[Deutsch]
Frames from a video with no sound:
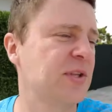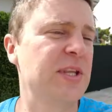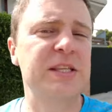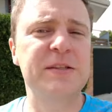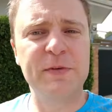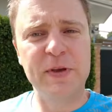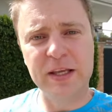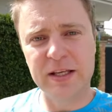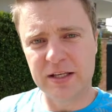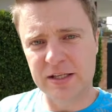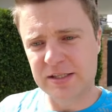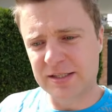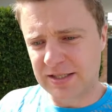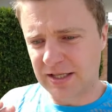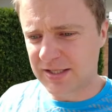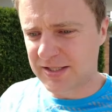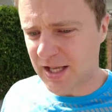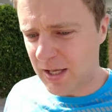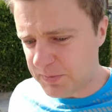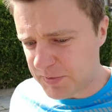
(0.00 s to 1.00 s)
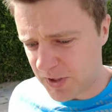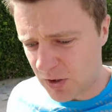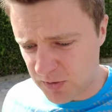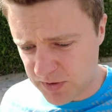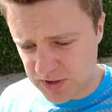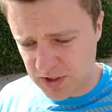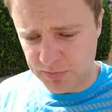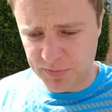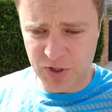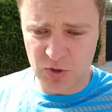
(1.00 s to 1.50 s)
Und deswegen ist der selbst
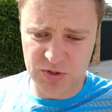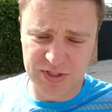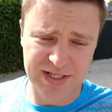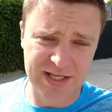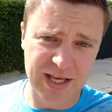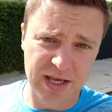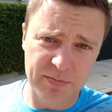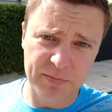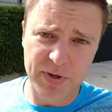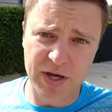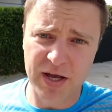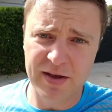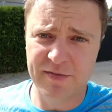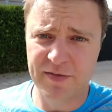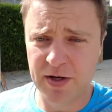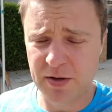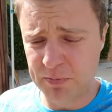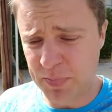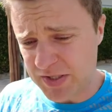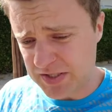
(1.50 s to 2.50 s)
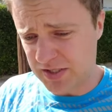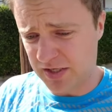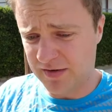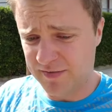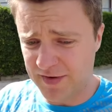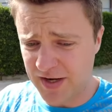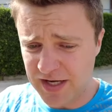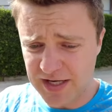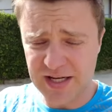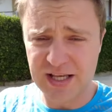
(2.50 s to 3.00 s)
ausgebaute Camper einfach
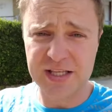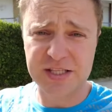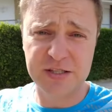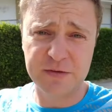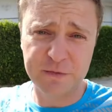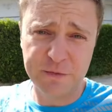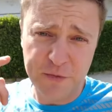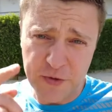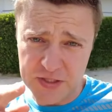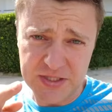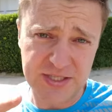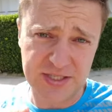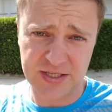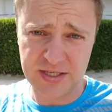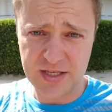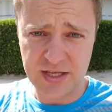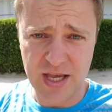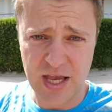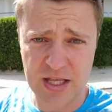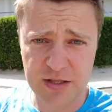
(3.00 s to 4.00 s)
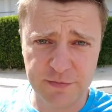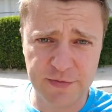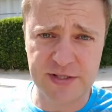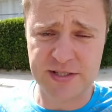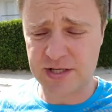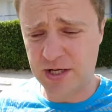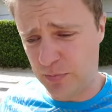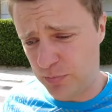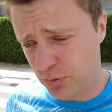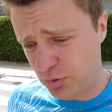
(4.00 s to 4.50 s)
besser, weil es wird
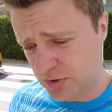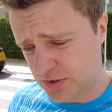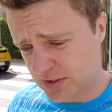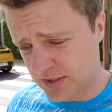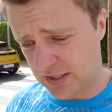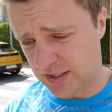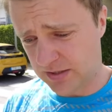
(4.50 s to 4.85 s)
etwas kaputt